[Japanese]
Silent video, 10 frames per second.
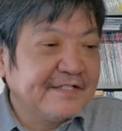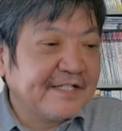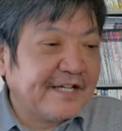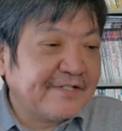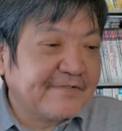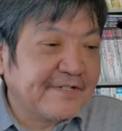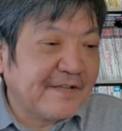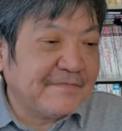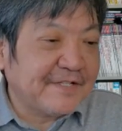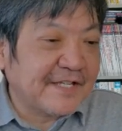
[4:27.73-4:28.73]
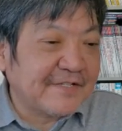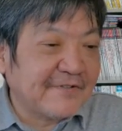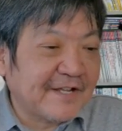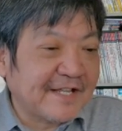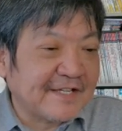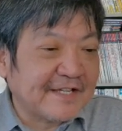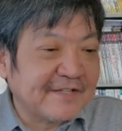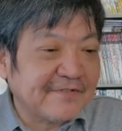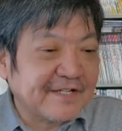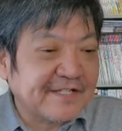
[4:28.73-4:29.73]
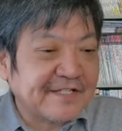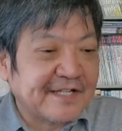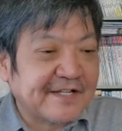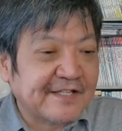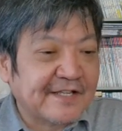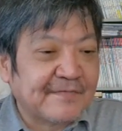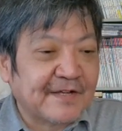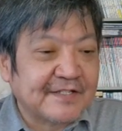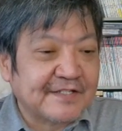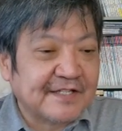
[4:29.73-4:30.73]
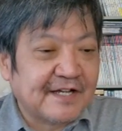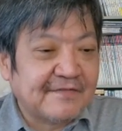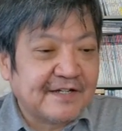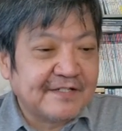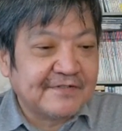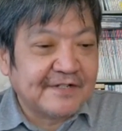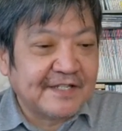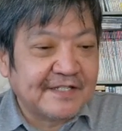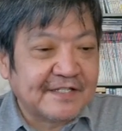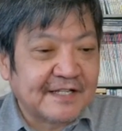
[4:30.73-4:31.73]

最初国見日で生き取らない言動が支持されていましたファーストレディー